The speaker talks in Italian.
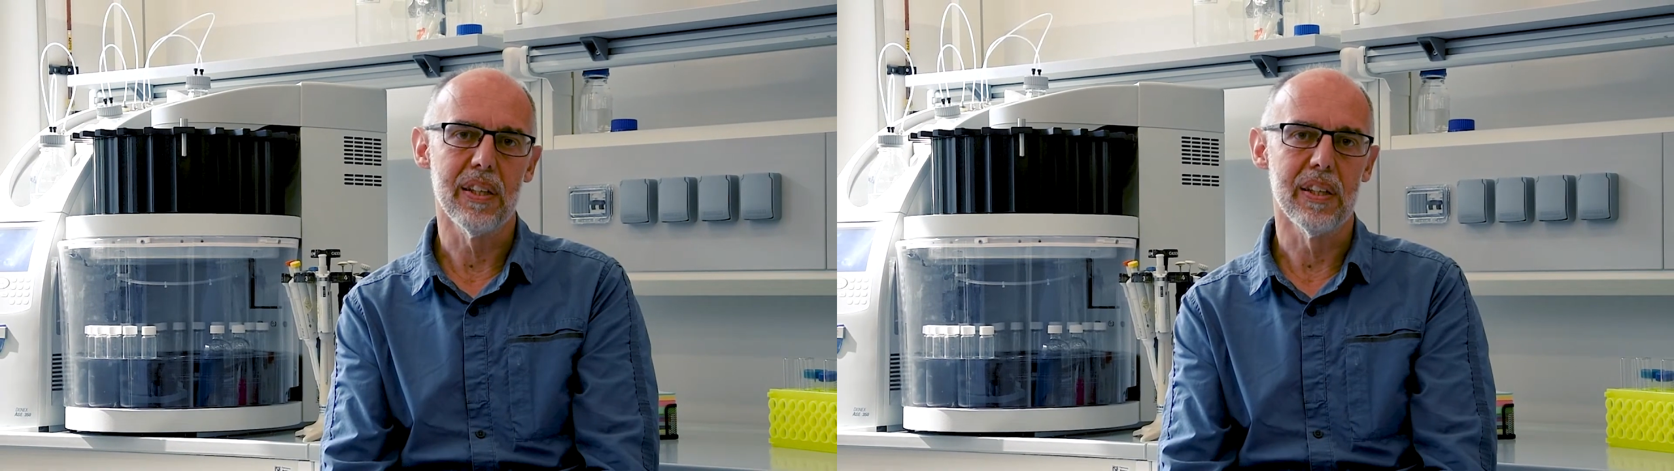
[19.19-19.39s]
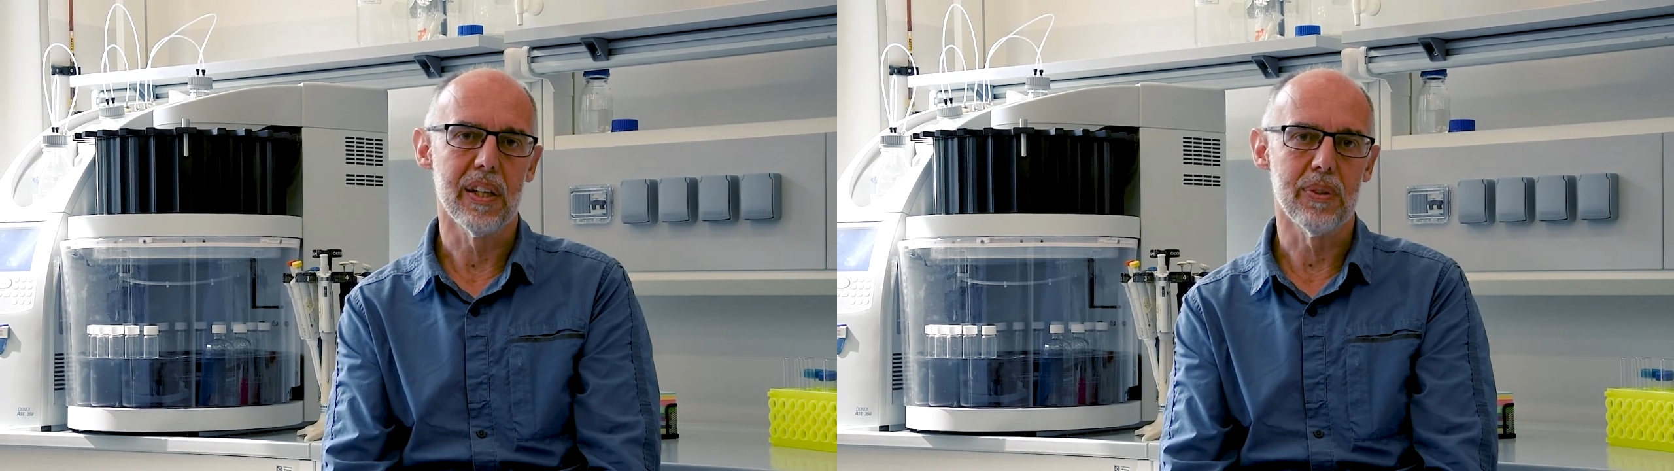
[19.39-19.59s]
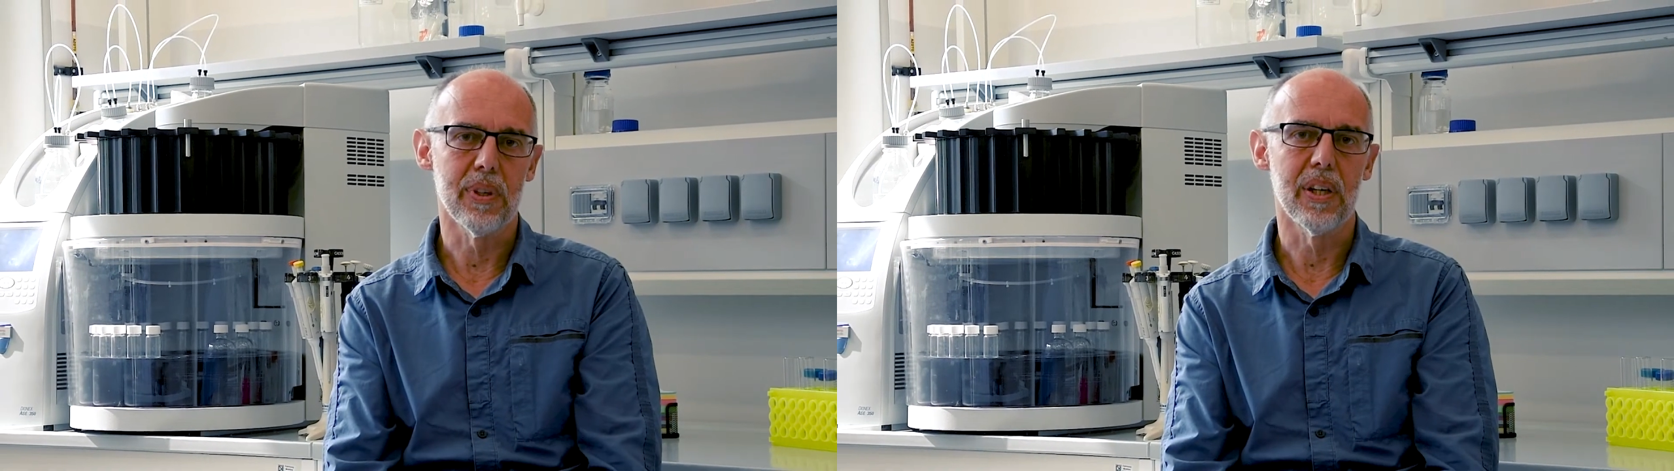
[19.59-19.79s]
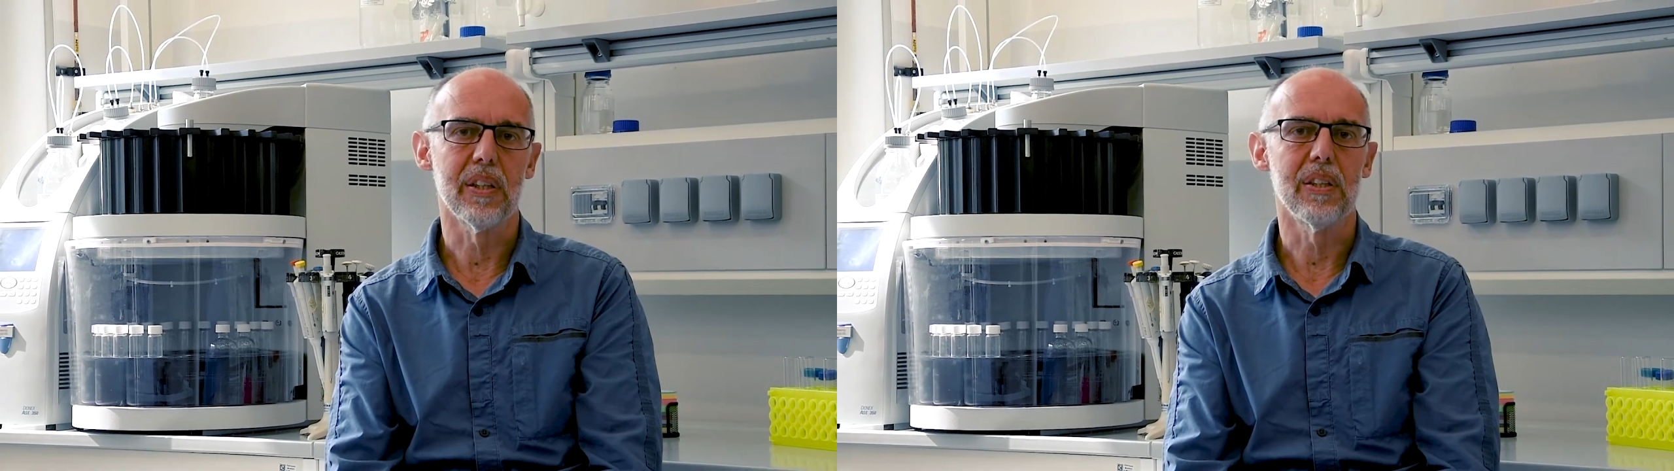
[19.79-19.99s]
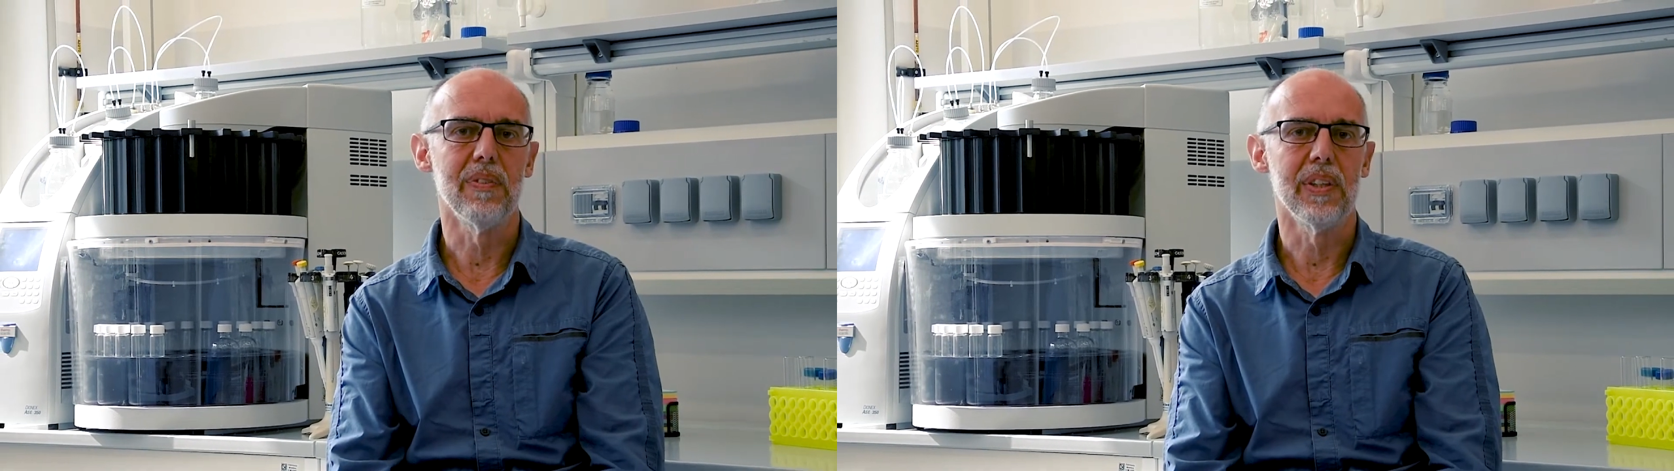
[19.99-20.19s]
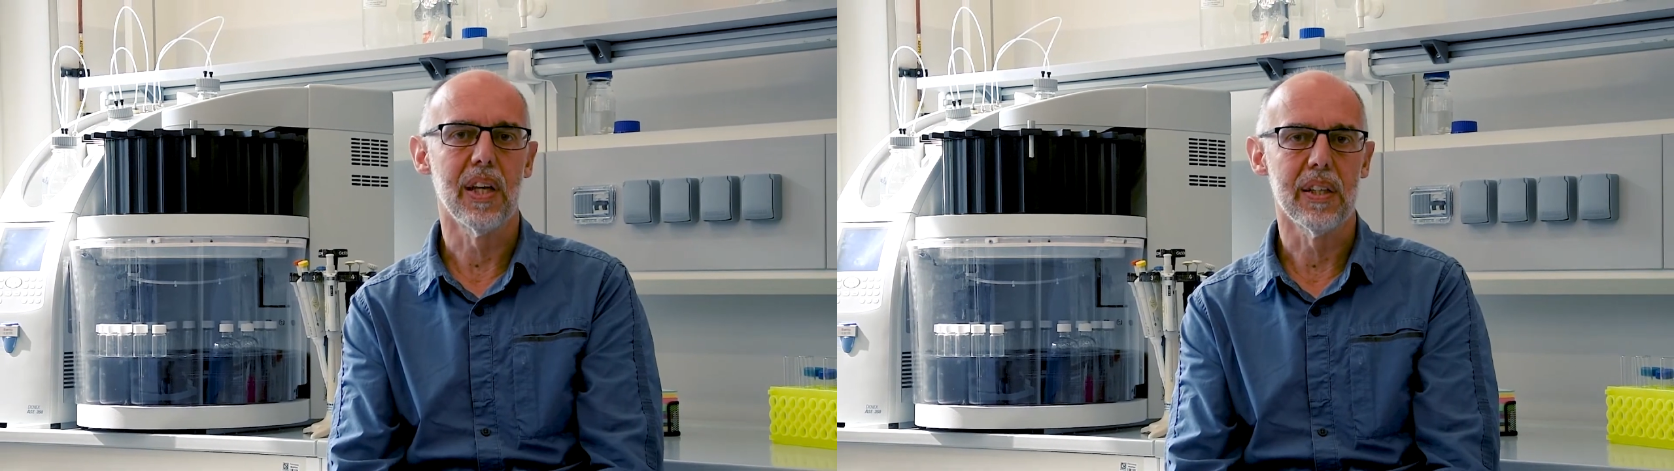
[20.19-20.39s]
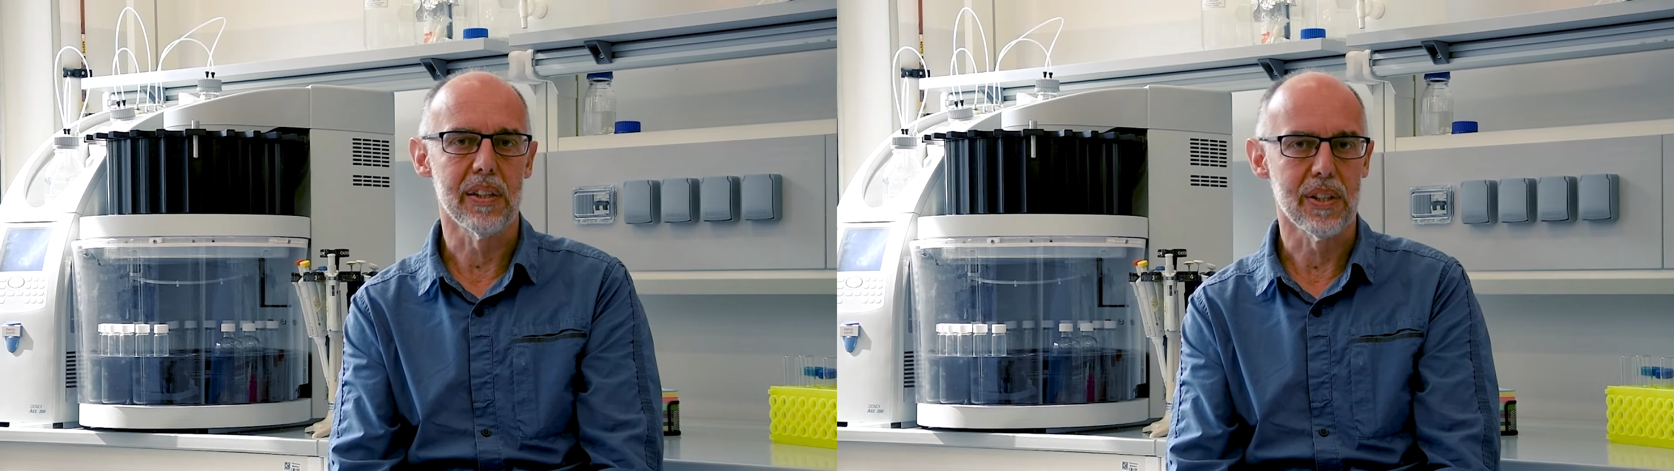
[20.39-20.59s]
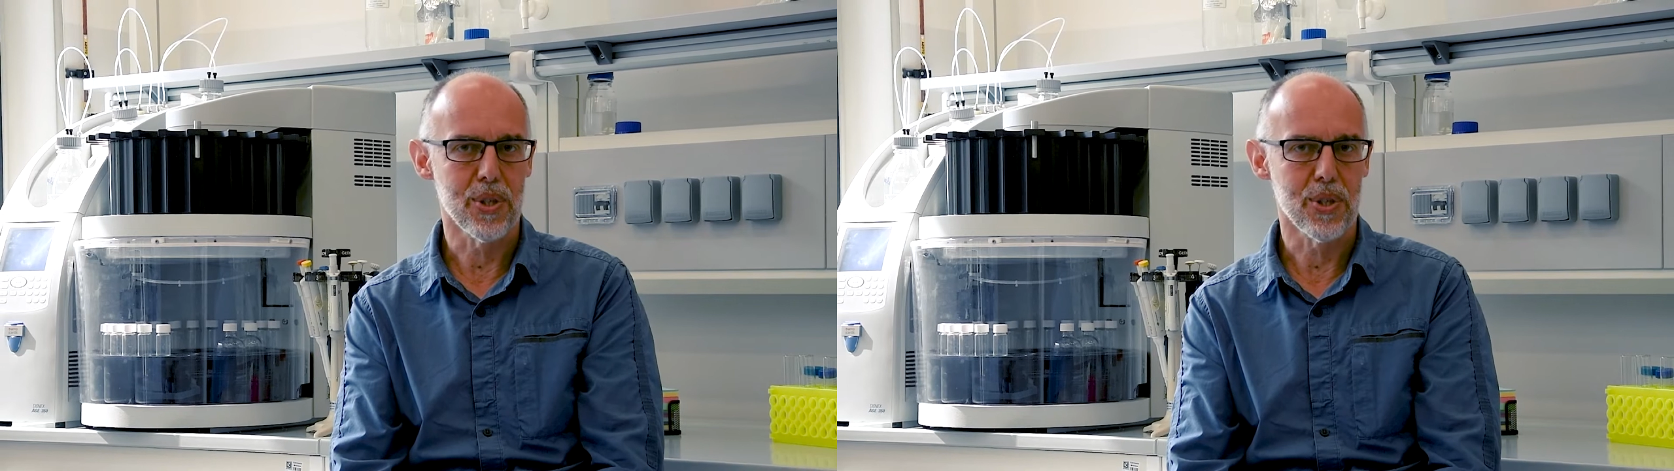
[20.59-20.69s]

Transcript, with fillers: all'interno delle attività di